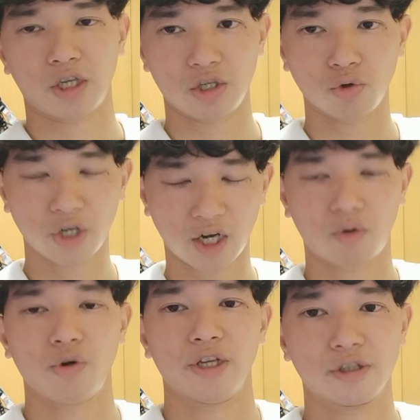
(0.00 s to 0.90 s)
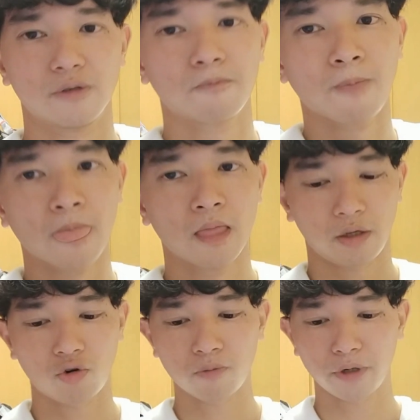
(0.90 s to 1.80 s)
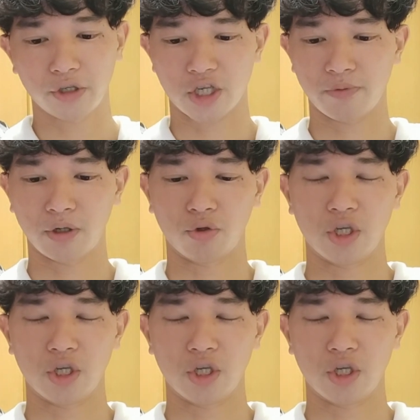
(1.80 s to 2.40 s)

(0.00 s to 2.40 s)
非常にかっこいいです。で、コンポネートシマノの